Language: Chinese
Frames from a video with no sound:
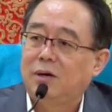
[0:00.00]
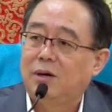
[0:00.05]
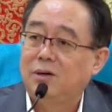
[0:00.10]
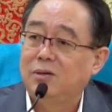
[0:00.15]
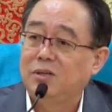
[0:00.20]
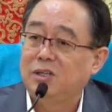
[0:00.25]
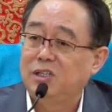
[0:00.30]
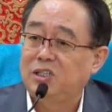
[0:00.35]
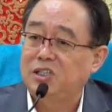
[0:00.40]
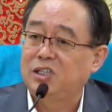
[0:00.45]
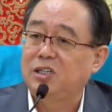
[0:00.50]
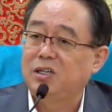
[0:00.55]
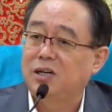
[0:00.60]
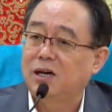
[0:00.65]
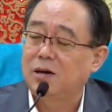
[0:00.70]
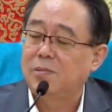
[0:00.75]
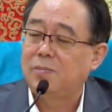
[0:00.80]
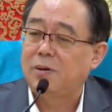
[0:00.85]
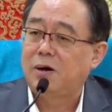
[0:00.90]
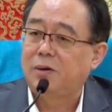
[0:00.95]
哦，你请
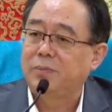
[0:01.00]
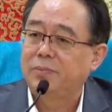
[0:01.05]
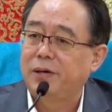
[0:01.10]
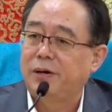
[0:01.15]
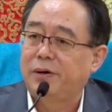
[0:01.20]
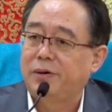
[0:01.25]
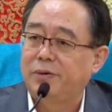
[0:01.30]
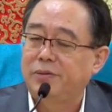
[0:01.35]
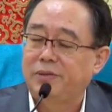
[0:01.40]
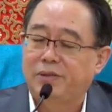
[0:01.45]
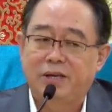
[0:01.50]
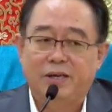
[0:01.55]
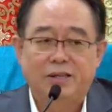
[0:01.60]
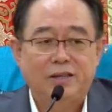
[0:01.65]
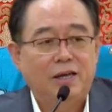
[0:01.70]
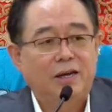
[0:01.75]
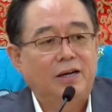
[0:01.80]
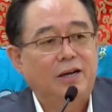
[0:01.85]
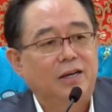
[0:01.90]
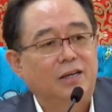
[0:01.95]
了个保镖，
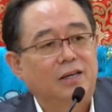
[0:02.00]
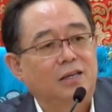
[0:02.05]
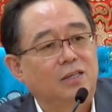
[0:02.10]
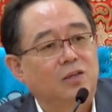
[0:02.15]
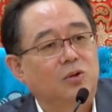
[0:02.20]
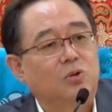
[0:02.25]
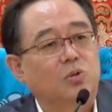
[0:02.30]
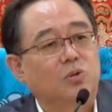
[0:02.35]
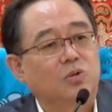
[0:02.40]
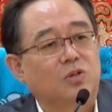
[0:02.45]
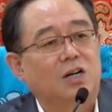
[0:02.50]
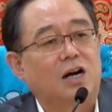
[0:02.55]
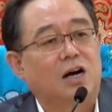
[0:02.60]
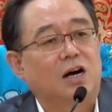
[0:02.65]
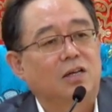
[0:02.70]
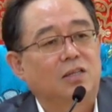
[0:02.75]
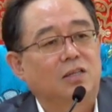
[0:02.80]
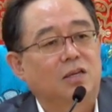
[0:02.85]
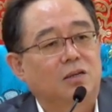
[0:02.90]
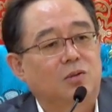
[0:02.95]
天天来给你护
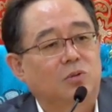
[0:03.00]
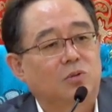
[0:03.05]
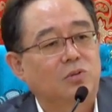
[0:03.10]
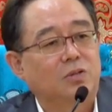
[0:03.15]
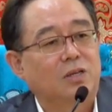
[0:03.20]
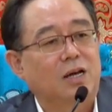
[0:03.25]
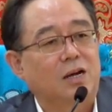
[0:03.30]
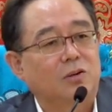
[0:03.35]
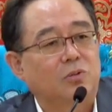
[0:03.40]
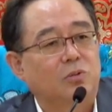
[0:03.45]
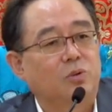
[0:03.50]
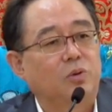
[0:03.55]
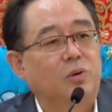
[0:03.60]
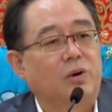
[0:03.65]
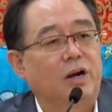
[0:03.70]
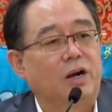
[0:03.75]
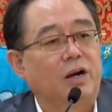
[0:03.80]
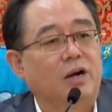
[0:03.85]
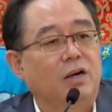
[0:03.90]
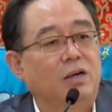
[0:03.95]
场子、护家护
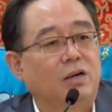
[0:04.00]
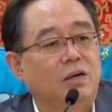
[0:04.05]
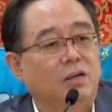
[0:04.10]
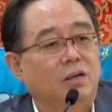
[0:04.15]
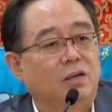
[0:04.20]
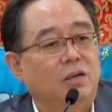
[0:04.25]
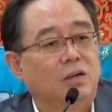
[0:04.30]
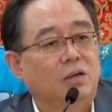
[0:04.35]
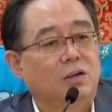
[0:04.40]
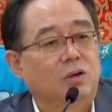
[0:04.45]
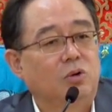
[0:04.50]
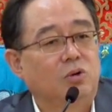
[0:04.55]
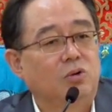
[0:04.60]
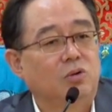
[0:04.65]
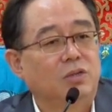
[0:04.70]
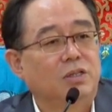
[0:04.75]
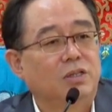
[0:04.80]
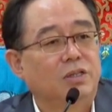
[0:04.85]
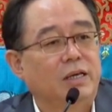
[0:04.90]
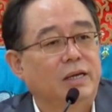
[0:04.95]
院
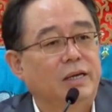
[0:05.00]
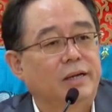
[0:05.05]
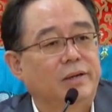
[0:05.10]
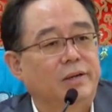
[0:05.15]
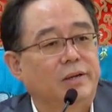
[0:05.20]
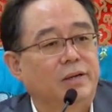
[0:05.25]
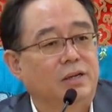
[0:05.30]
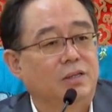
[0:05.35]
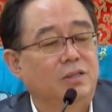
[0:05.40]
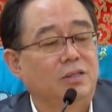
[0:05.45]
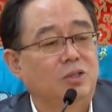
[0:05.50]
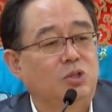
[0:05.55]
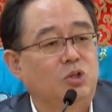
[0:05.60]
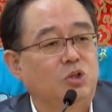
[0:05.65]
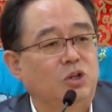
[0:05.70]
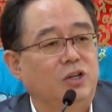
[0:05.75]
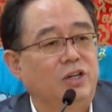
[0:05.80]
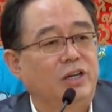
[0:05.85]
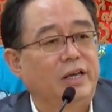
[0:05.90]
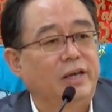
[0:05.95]
护着你，让你
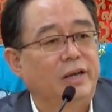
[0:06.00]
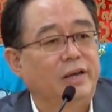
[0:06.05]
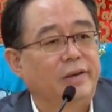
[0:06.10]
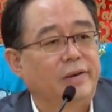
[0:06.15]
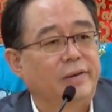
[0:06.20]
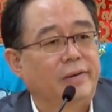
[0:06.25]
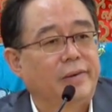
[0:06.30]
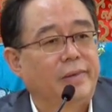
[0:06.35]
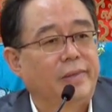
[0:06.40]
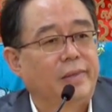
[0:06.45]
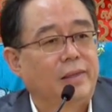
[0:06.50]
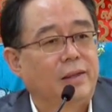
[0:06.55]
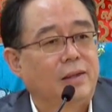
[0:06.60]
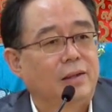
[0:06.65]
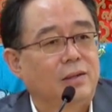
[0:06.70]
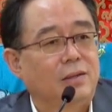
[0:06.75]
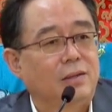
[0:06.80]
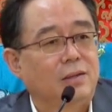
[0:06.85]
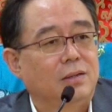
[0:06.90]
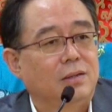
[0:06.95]
顺利。
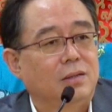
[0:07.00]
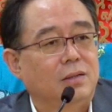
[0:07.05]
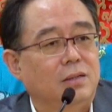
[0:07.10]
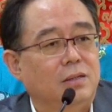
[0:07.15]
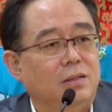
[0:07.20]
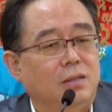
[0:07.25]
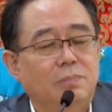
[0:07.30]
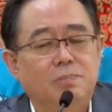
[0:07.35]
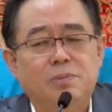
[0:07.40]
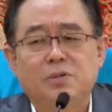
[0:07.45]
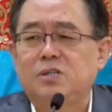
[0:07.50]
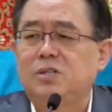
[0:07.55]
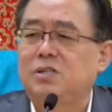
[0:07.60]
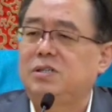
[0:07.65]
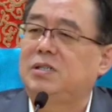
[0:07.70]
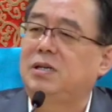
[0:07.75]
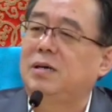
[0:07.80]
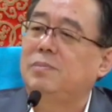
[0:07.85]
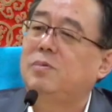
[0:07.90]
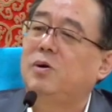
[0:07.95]
你不是
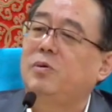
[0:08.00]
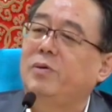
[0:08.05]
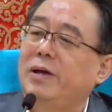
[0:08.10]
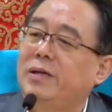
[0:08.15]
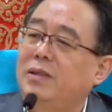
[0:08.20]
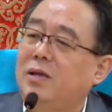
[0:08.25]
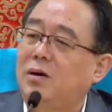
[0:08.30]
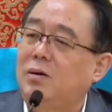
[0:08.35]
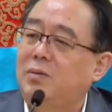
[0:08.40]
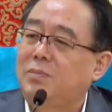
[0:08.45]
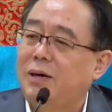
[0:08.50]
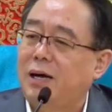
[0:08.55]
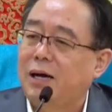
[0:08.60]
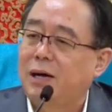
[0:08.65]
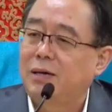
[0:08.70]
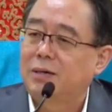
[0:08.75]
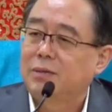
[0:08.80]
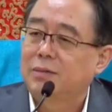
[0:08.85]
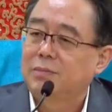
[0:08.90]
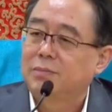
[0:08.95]
邪魔外道
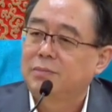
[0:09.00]
吗？